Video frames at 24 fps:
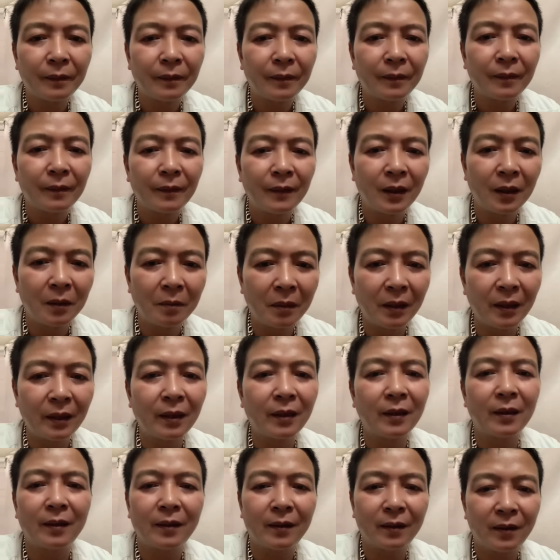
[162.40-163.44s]
nhưng bây
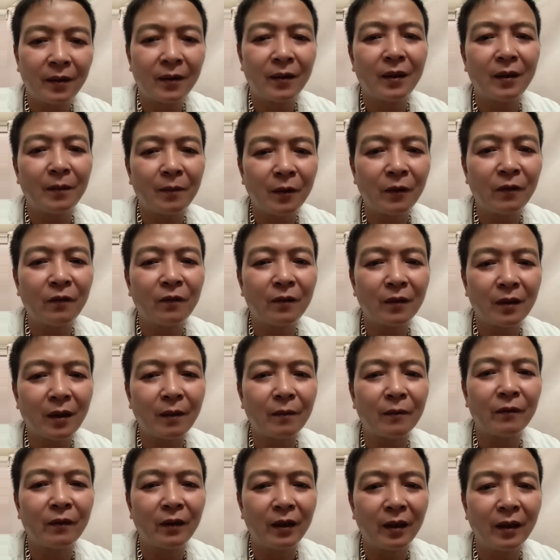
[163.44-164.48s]
giờ nó là một cả
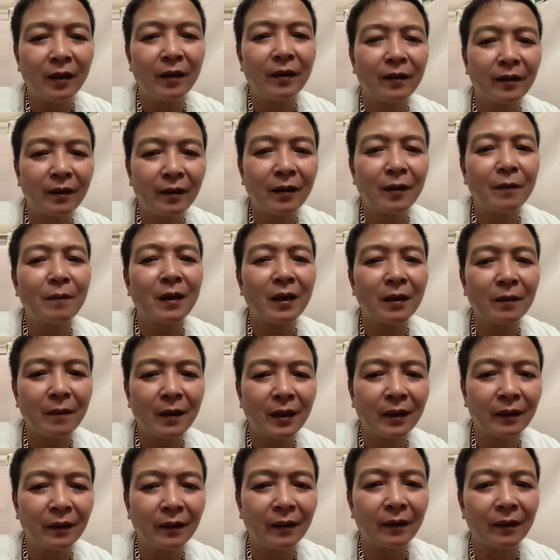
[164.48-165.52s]
một vấn đề tức là bán 3
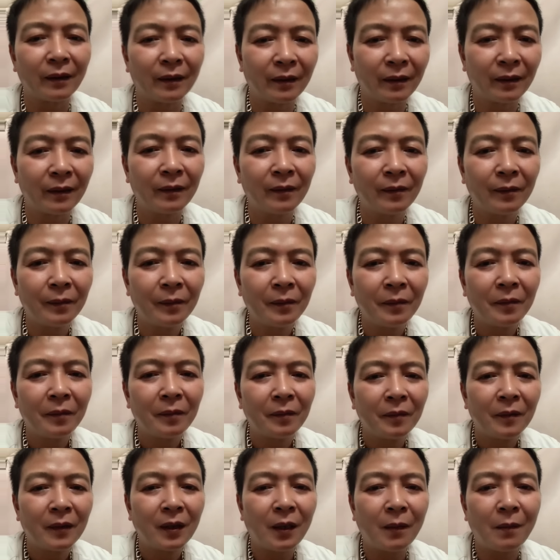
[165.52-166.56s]
tỷ đấy
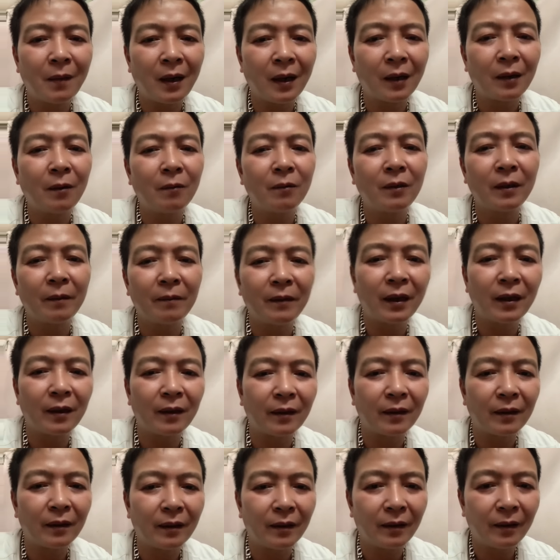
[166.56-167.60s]
thì bà không chấp nhận
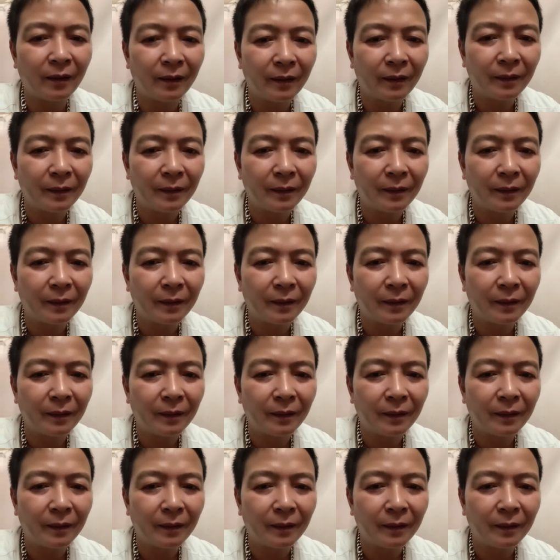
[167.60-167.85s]
đấy